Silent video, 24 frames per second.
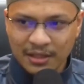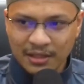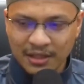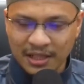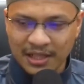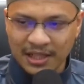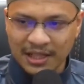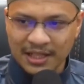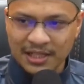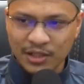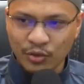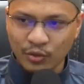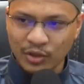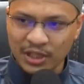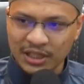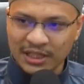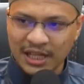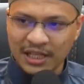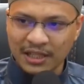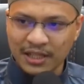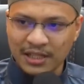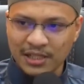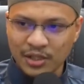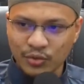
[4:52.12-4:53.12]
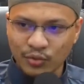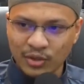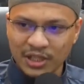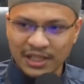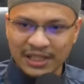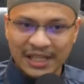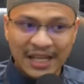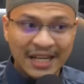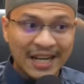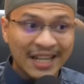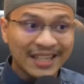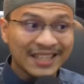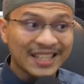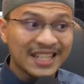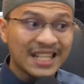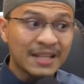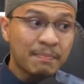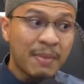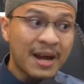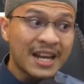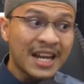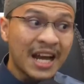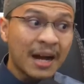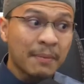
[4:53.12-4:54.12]
Jadi kesulitan-kesulitan nanti
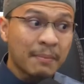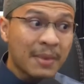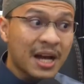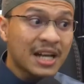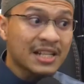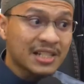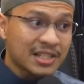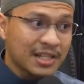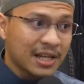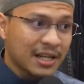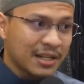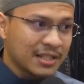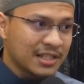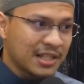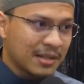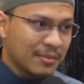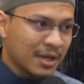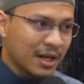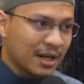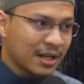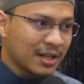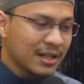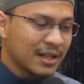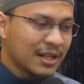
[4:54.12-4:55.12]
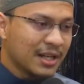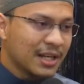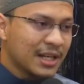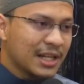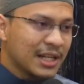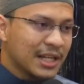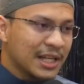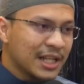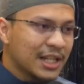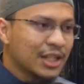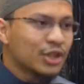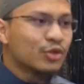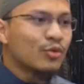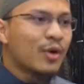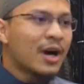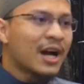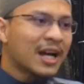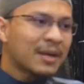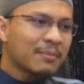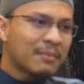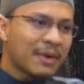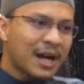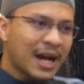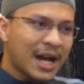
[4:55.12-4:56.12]
di padang mahsyar jamaah itu
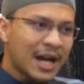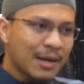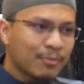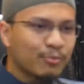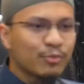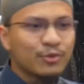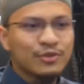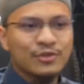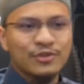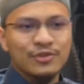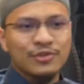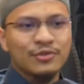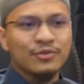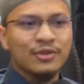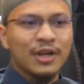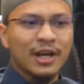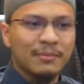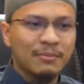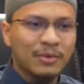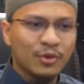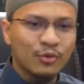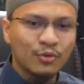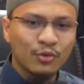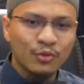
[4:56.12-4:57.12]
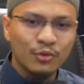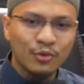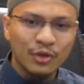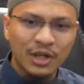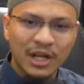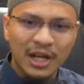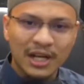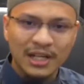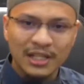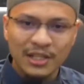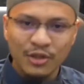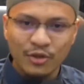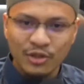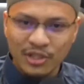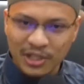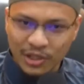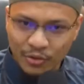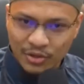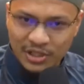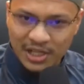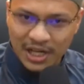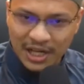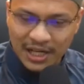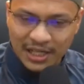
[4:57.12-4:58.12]
akan menghapus juga, menggugurkan
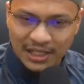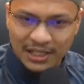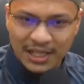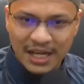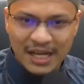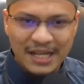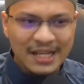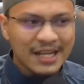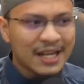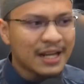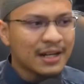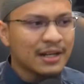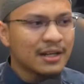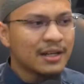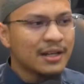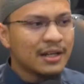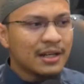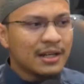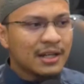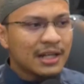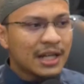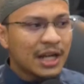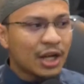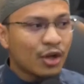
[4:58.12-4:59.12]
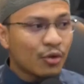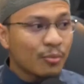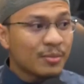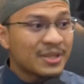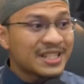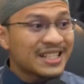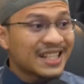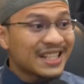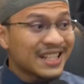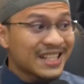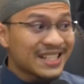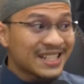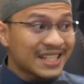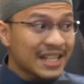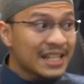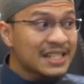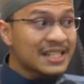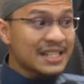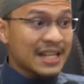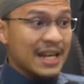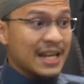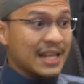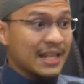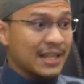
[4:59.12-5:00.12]
dosa-dosa kita dan kalau misalnya
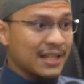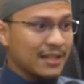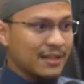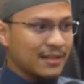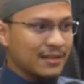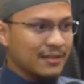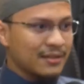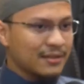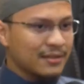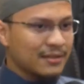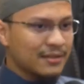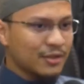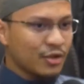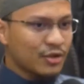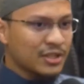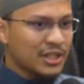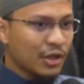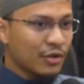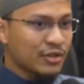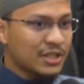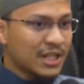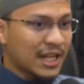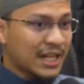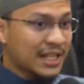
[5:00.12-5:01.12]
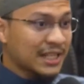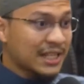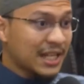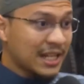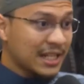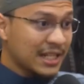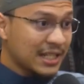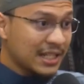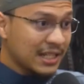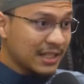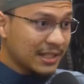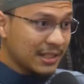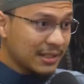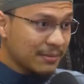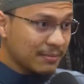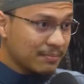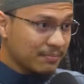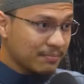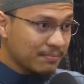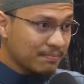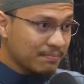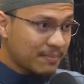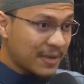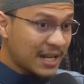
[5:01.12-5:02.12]
selesai dosa-dosa kita di
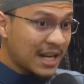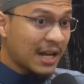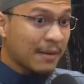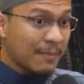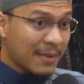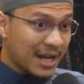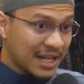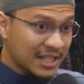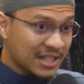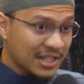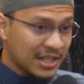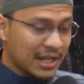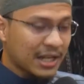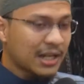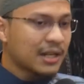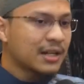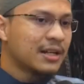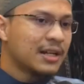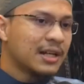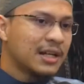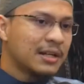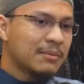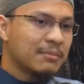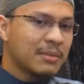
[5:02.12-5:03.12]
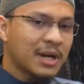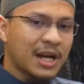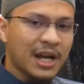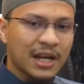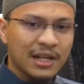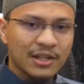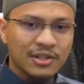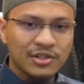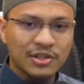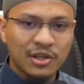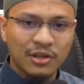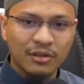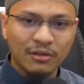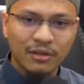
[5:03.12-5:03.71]
padang mahsyar, maka insya